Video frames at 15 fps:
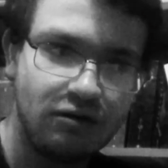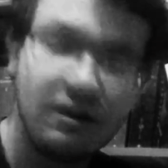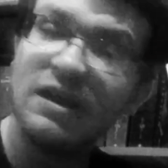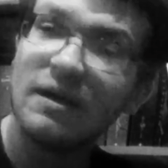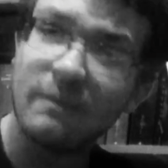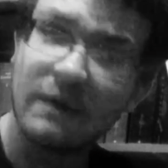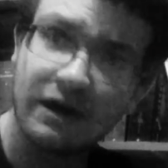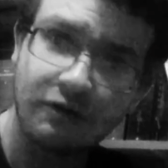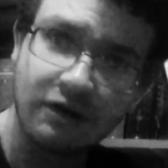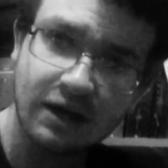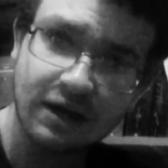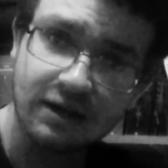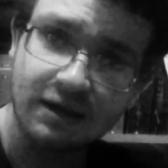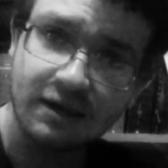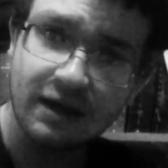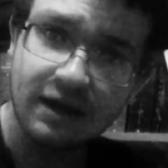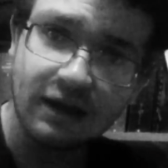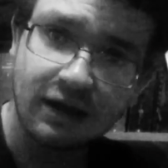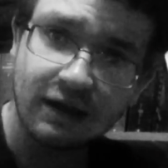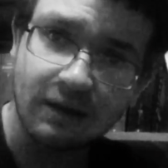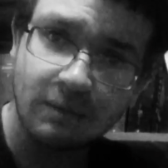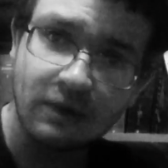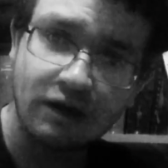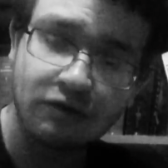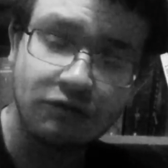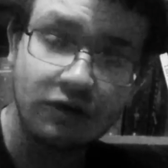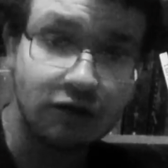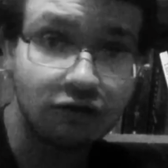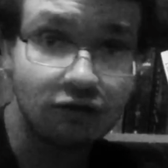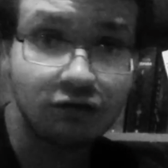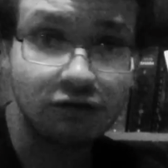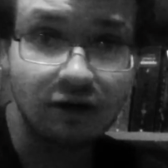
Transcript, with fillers: Sin embargo, hay que entender de que también es una acción